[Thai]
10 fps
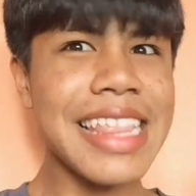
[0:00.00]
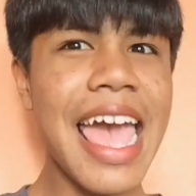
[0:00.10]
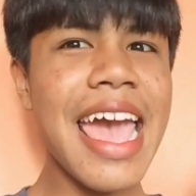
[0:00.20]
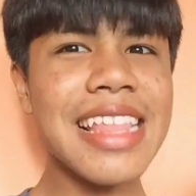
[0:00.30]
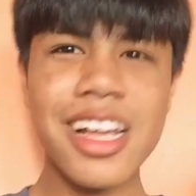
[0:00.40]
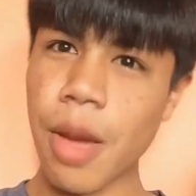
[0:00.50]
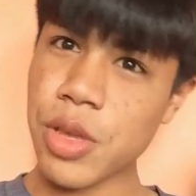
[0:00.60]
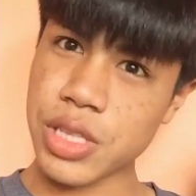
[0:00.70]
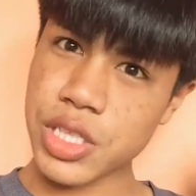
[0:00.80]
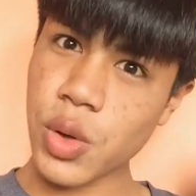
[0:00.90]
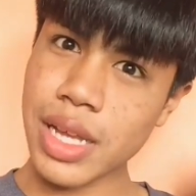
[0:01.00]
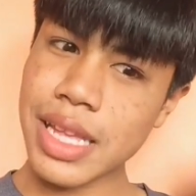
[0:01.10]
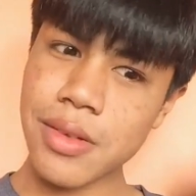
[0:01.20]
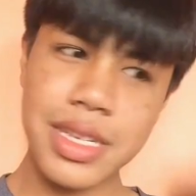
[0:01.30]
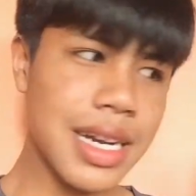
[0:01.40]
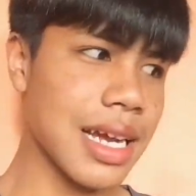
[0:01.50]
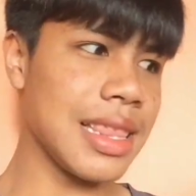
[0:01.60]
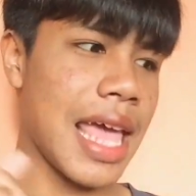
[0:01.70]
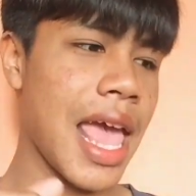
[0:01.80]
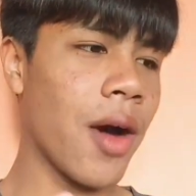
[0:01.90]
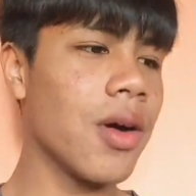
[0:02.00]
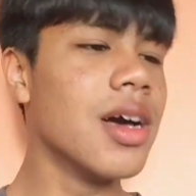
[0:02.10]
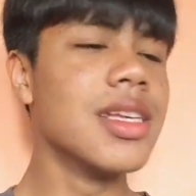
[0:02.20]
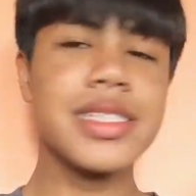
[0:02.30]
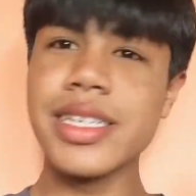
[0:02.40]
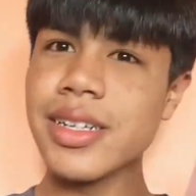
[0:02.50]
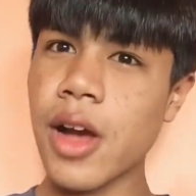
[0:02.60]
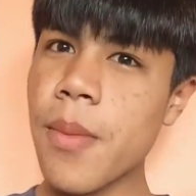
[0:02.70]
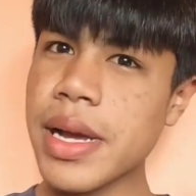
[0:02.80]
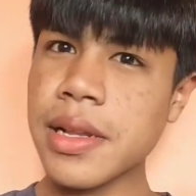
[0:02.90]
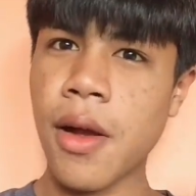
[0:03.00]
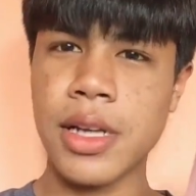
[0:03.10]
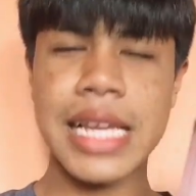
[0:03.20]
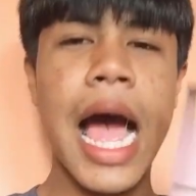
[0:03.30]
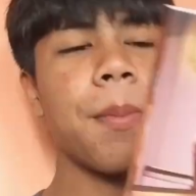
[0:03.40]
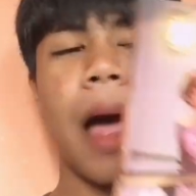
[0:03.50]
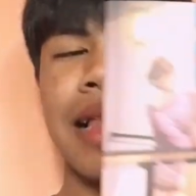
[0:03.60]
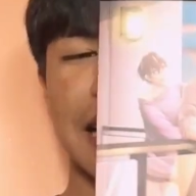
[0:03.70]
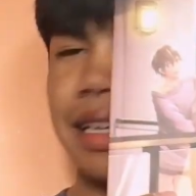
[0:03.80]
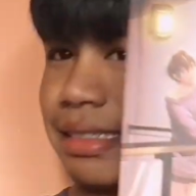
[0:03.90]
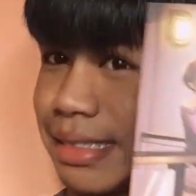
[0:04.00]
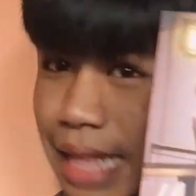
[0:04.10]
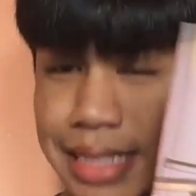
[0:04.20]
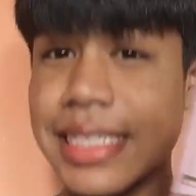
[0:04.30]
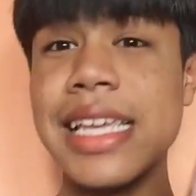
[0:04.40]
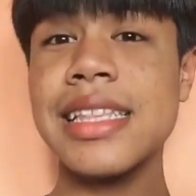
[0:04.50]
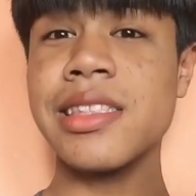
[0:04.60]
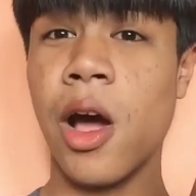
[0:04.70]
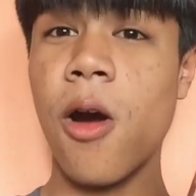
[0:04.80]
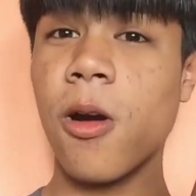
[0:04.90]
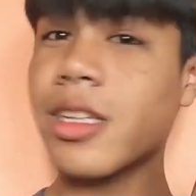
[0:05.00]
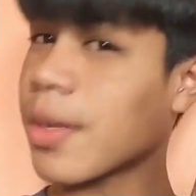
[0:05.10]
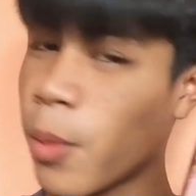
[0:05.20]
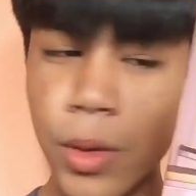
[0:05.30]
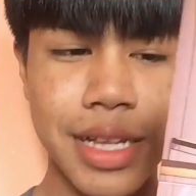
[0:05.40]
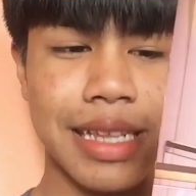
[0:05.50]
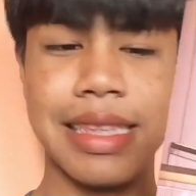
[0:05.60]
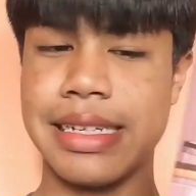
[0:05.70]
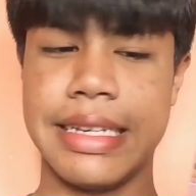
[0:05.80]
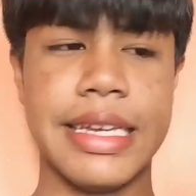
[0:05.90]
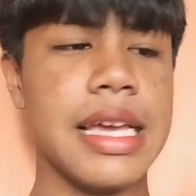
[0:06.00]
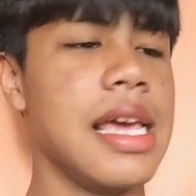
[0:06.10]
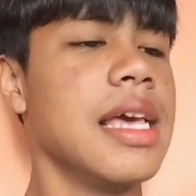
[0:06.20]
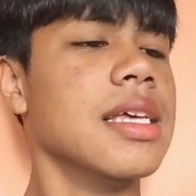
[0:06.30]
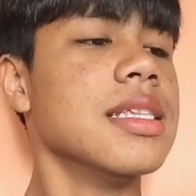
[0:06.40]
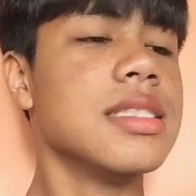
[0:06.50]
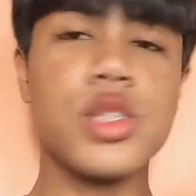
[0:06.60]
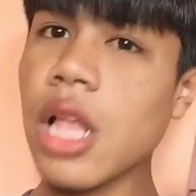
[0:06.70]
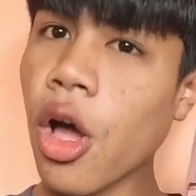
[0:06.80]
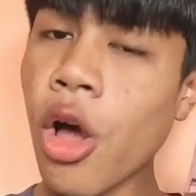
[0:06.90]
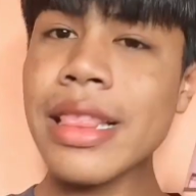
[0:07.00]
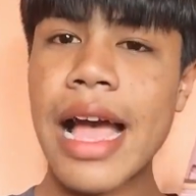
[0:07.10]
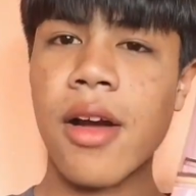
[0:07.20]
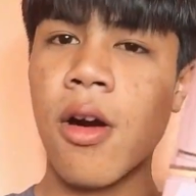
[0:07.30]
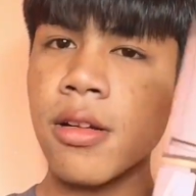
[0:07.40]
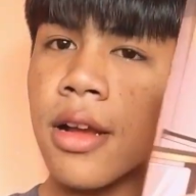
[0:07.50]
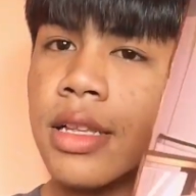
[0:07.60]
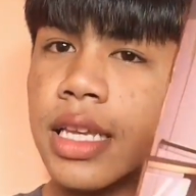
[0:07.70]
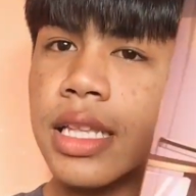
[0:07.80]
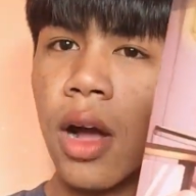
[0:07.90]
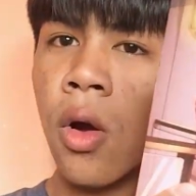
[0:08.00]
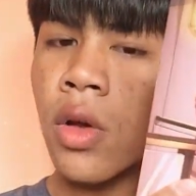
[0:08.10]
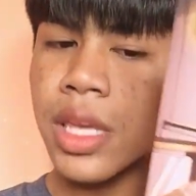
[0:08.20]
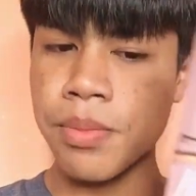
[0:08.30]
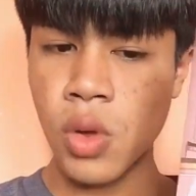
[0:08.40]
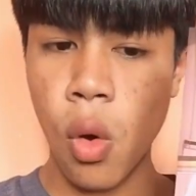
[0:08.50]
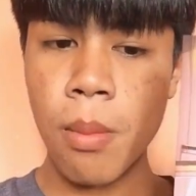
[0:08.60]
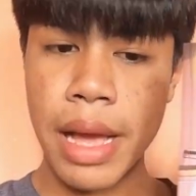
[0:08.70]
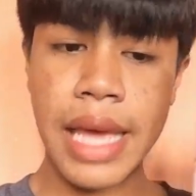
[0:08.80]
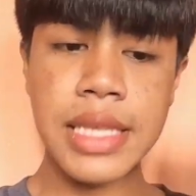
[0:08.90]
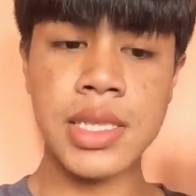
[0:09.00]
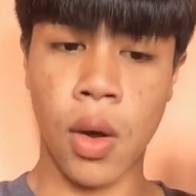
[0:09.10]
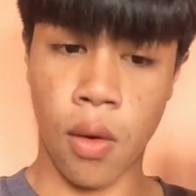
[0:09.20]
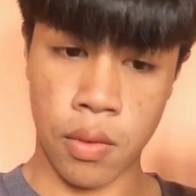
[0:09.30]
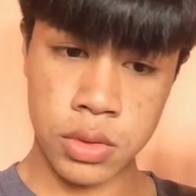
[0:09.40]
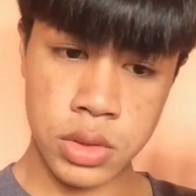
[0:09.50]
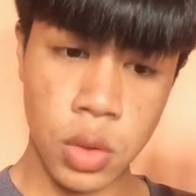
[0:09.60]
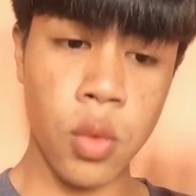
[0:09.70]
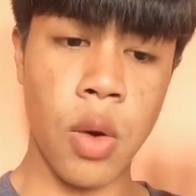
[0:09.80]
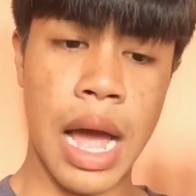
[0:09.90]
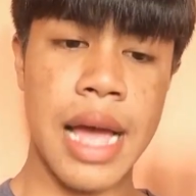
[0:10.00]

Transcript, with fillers: ยแล้วก็มาอยู่ในช่วงเล่าเรื่องกันแล้ว ซึ่งก็ไม่รอช้า อะไรทั้งสิ้นเนาะ ก็จะพูดกันเลย ตัวละครหลักของเรื่องนี้เนี่ย ก็หยิบยกมาแค่ 2 ตัว